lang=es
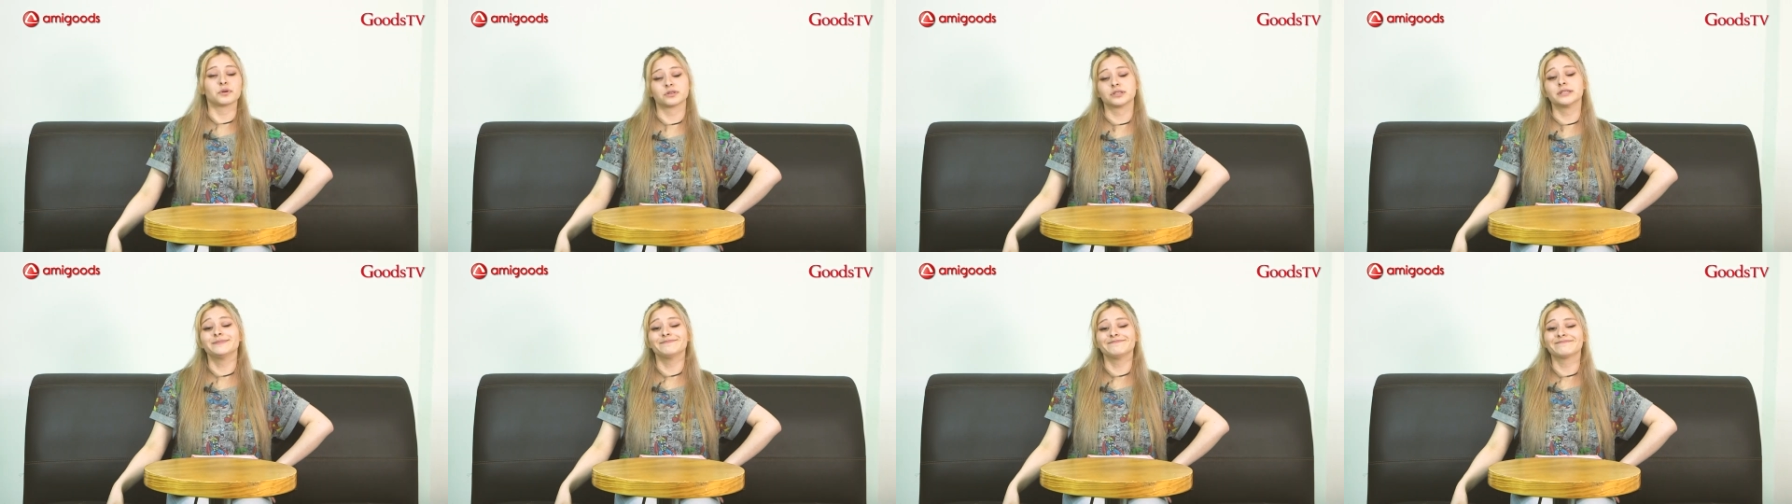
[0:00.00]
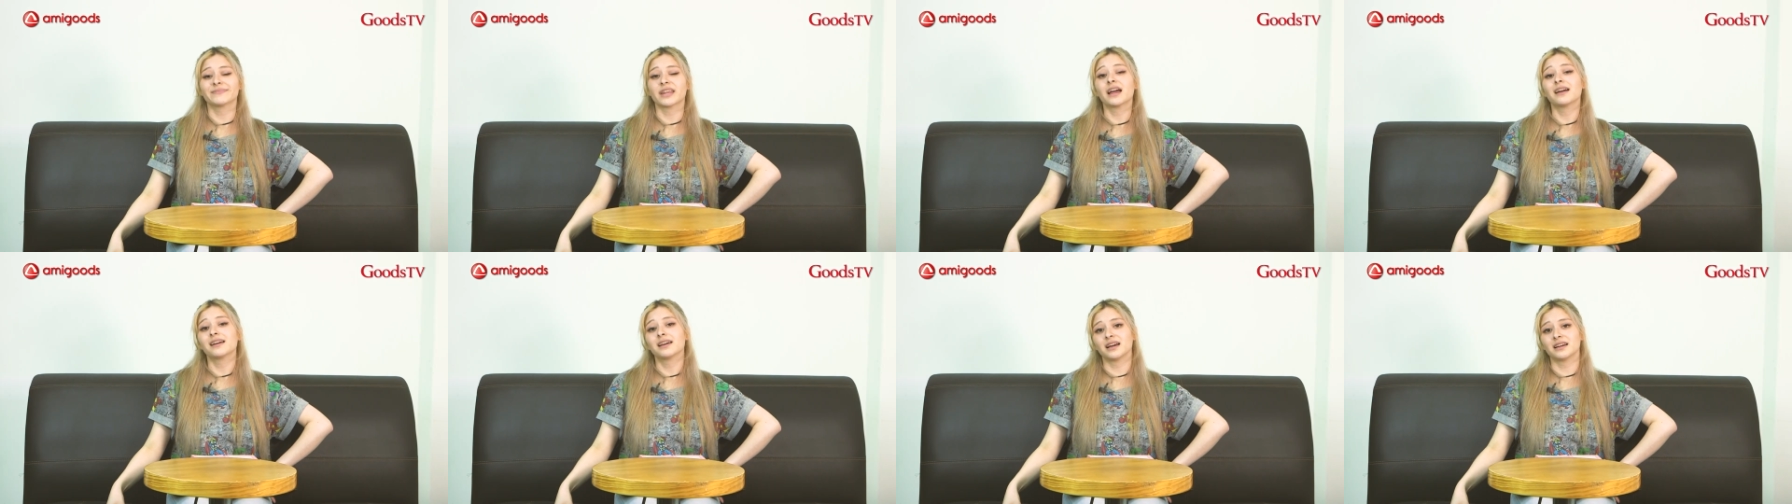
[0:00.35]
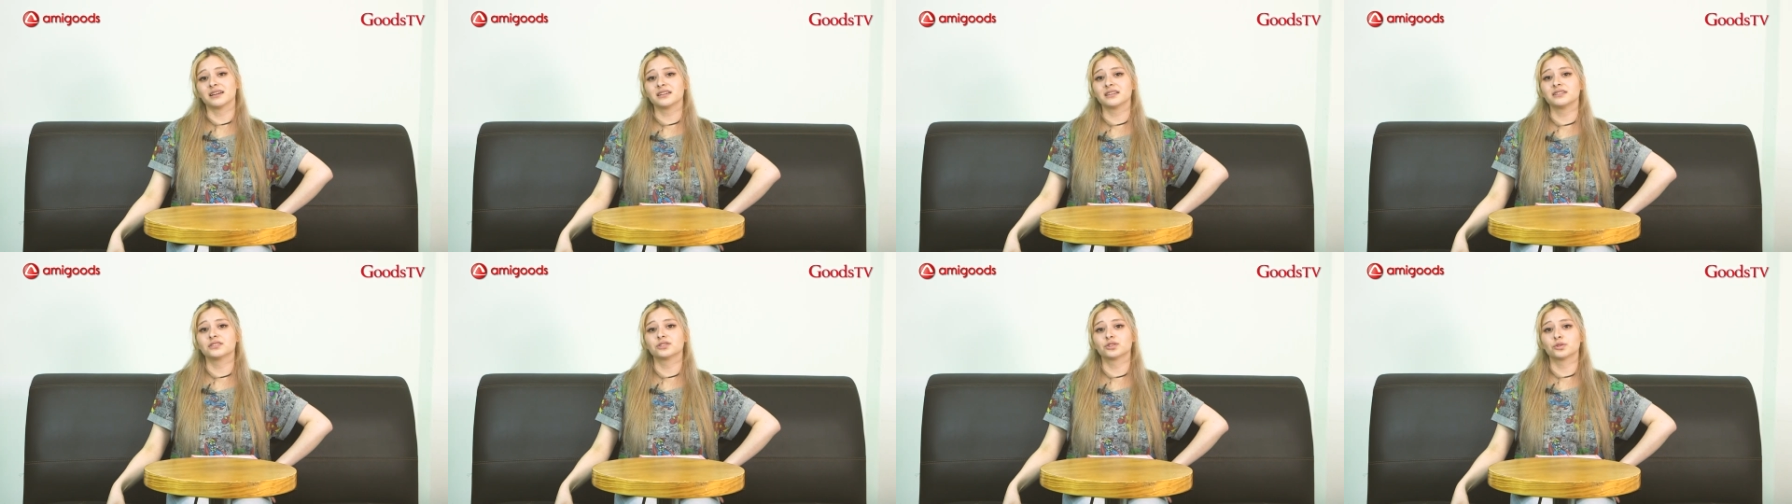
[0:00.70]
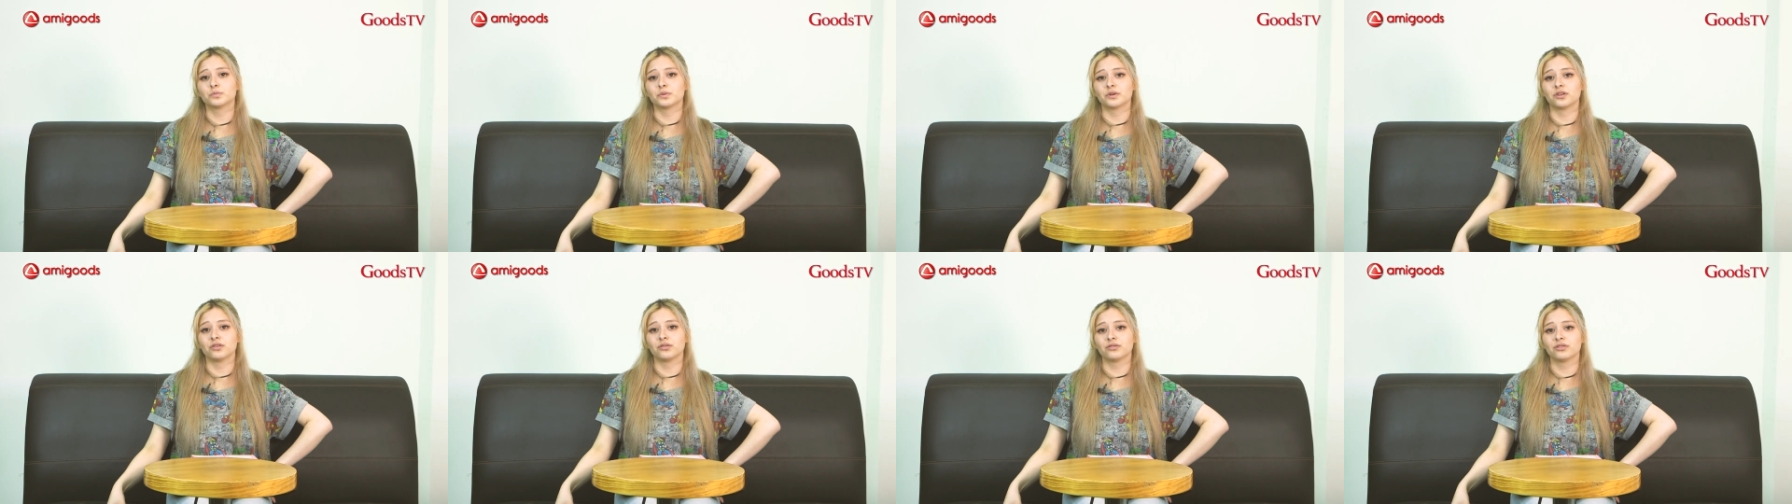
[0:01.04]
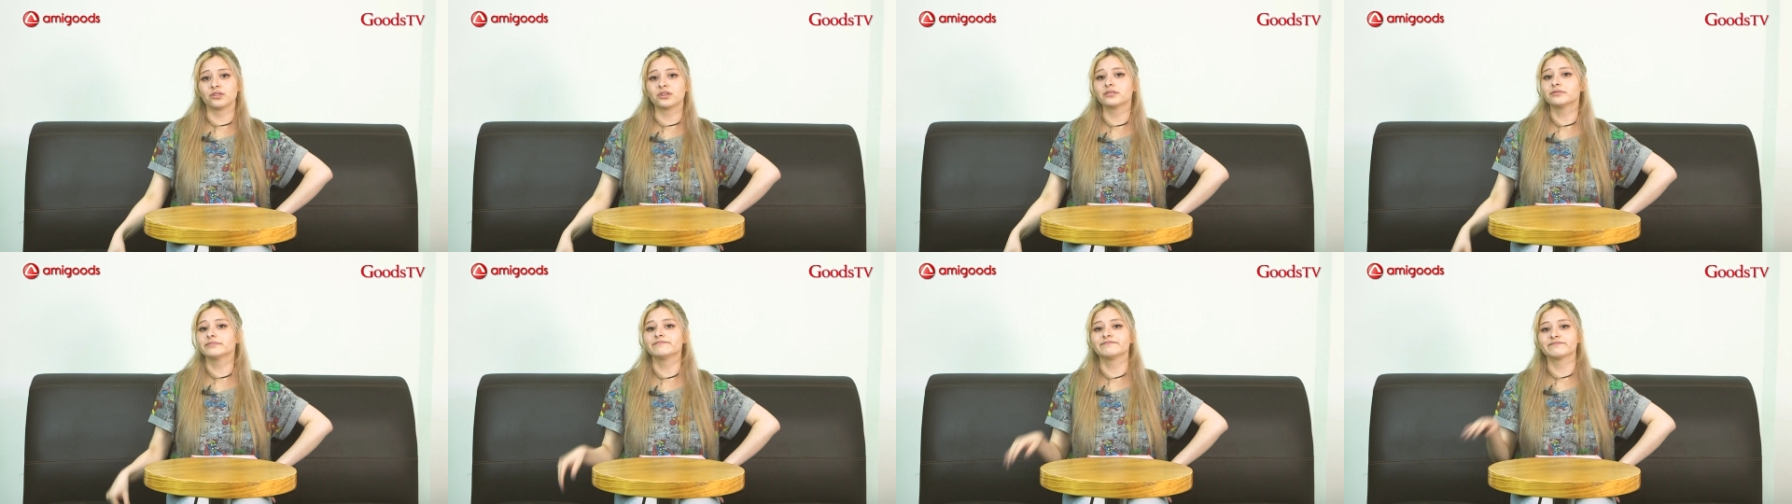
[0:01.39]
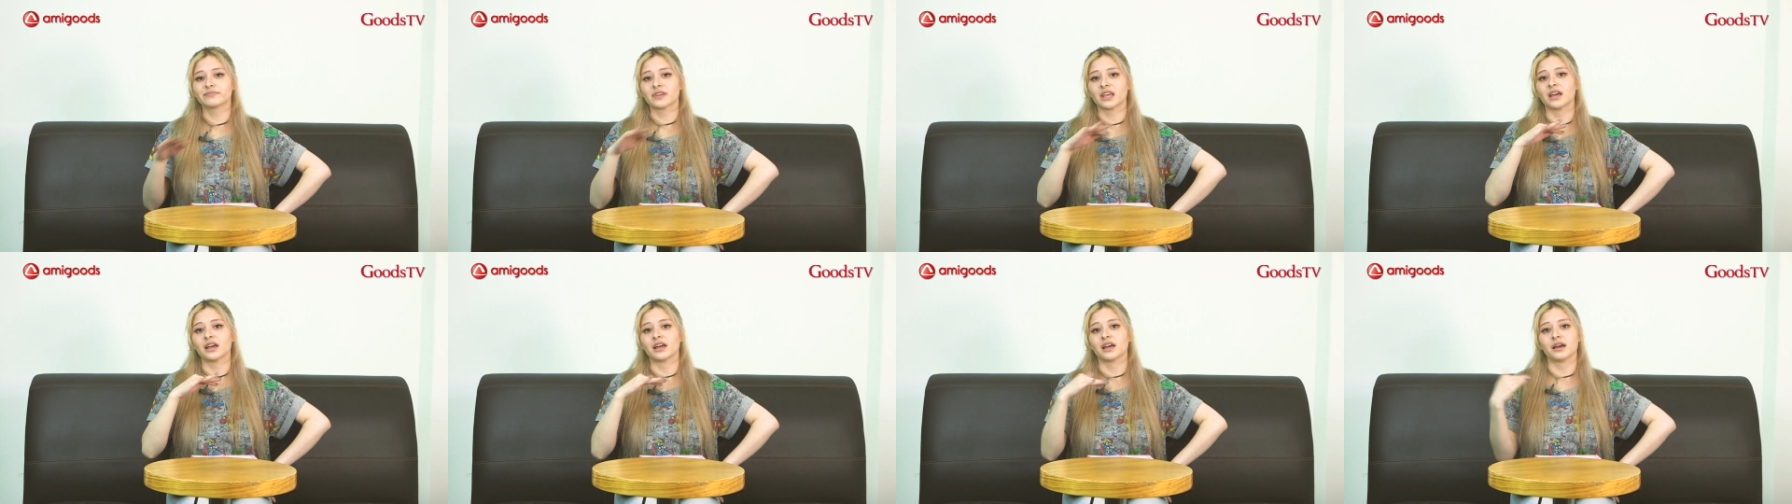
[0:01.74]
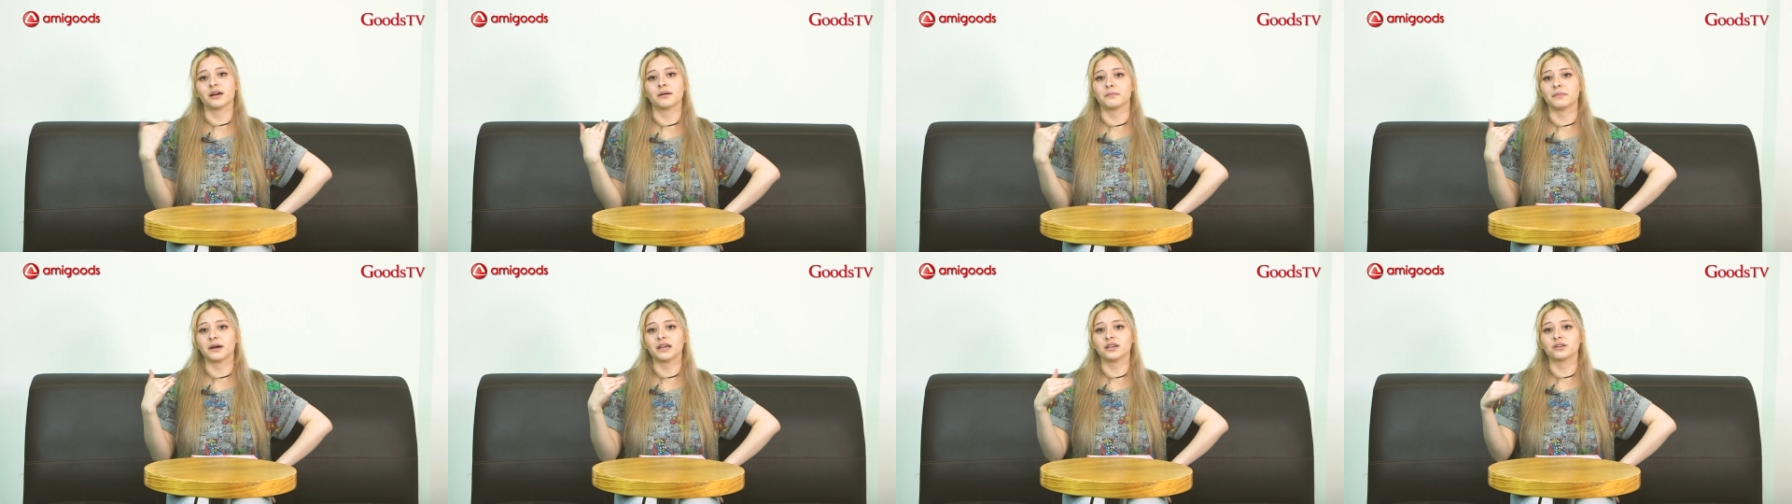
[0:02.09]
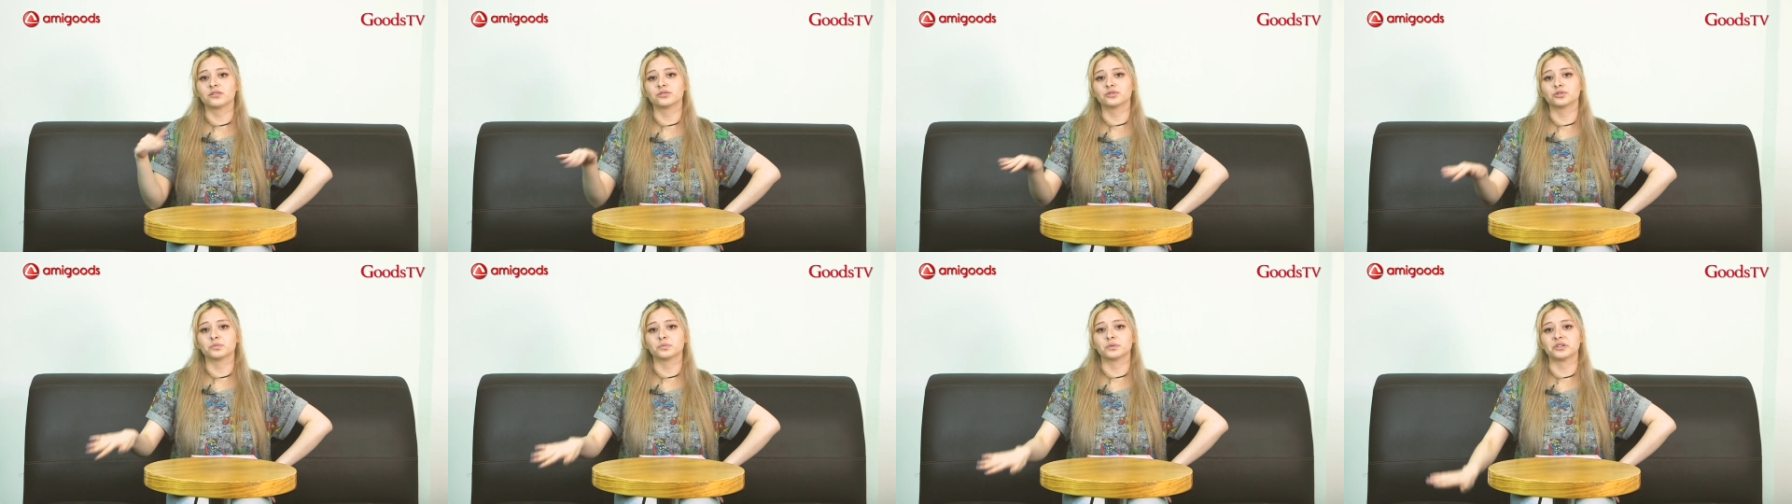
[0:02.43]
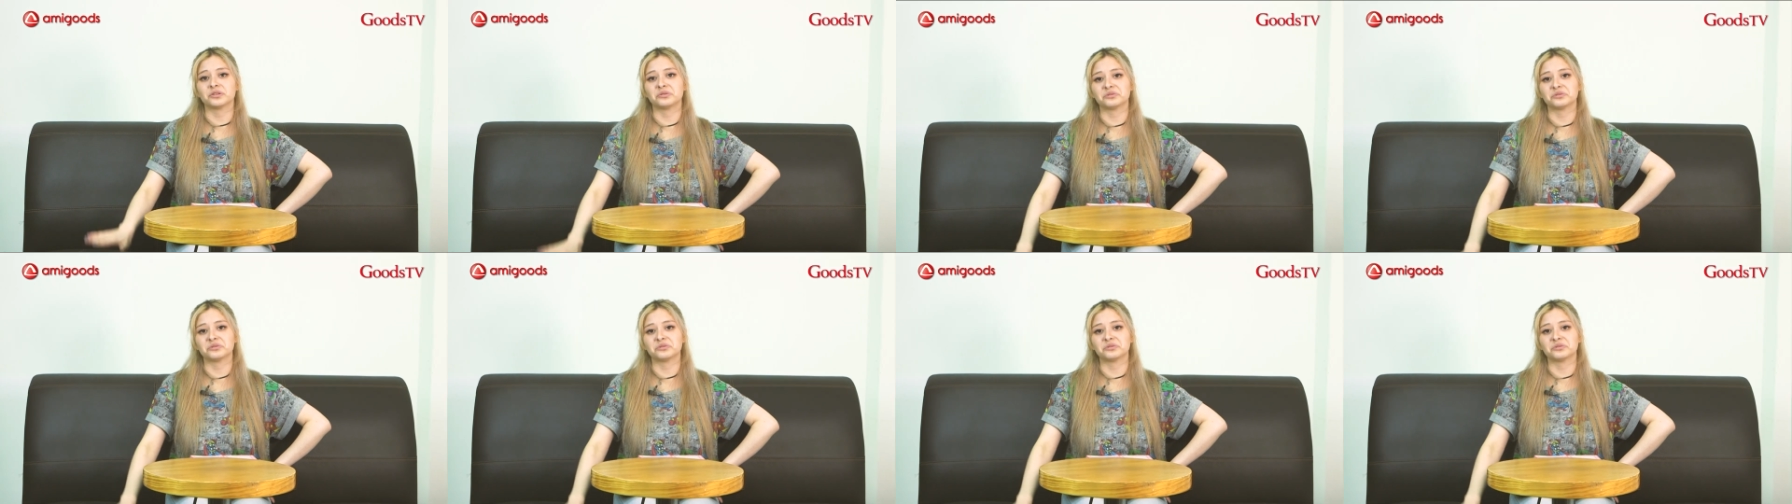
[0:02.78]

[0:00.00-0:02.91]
Pero sí, Kangin de Super Junior Bye con Super